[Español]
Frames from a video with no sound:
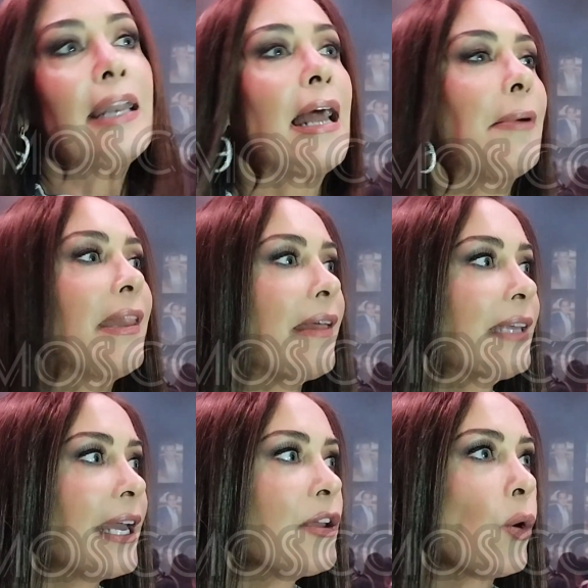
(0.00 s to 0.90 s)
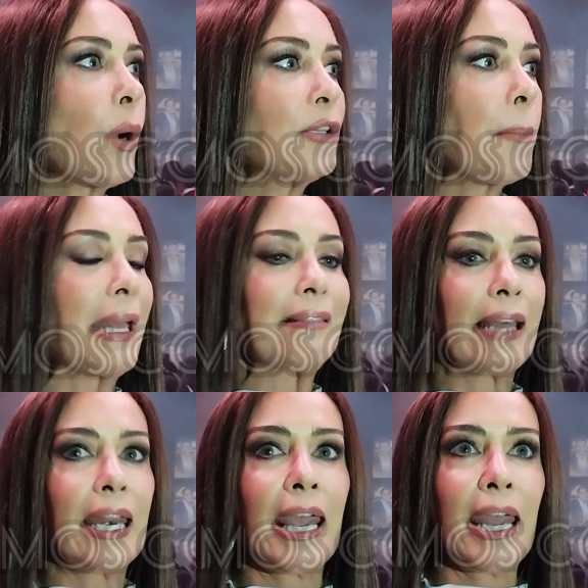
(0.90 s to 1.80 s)
La verdad que yo cuando me
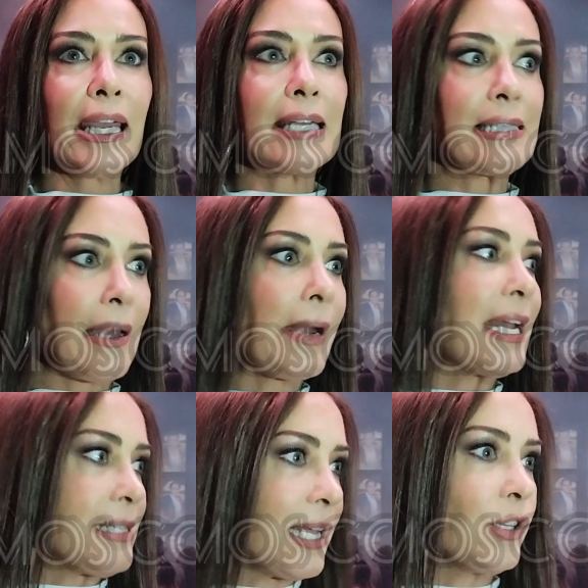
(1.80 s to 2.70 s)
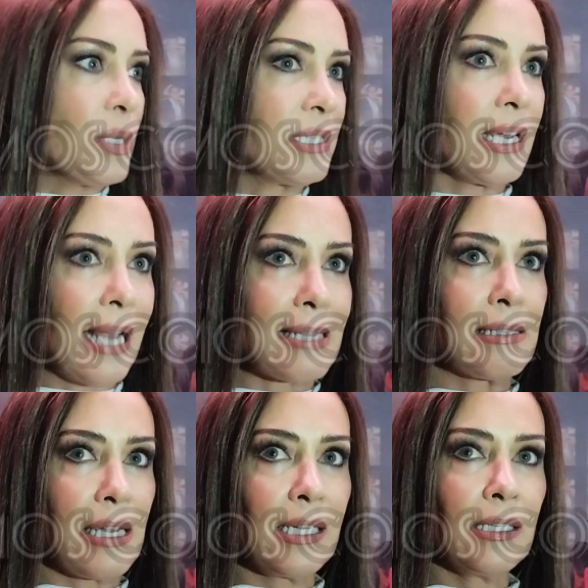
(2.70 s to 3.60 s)
enteré que estaban haciendo este
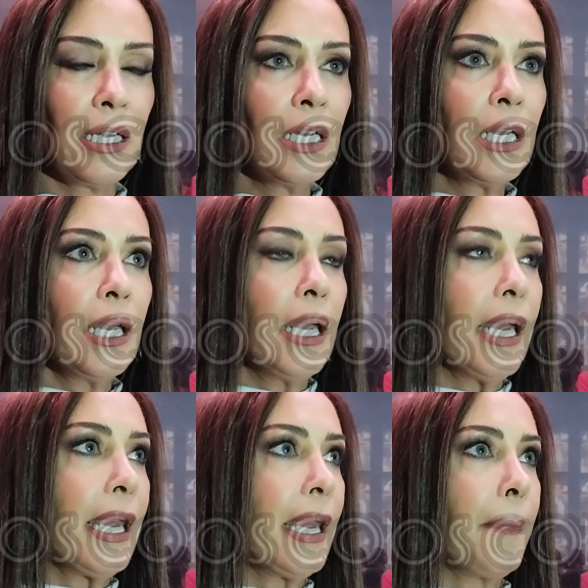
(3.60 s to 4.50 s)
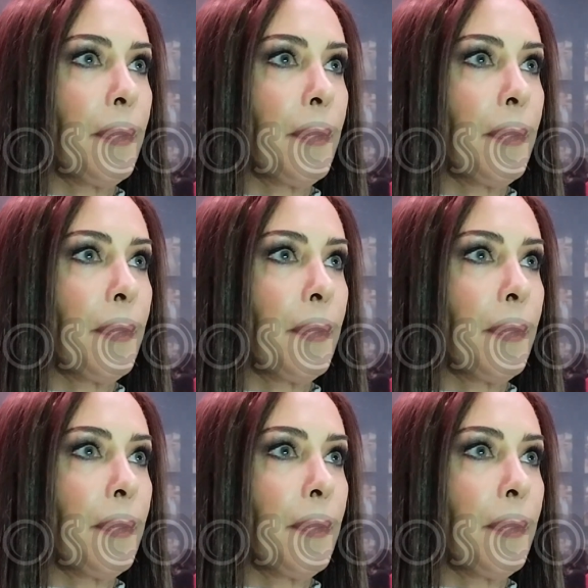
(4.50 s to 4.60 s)
casting, eh,